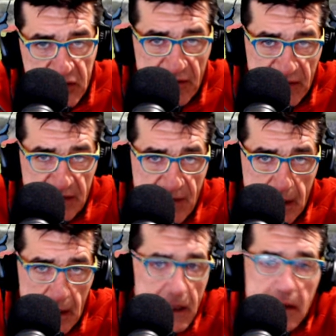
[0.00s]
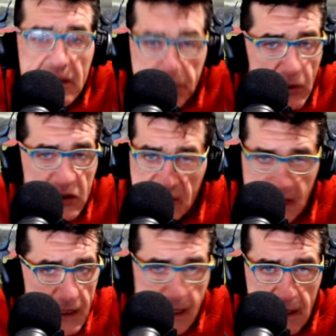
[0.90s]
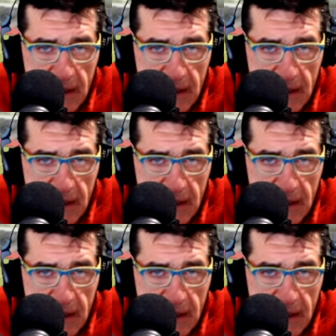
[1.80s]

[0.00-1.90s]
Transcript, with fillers: si, si, a, si possono a creare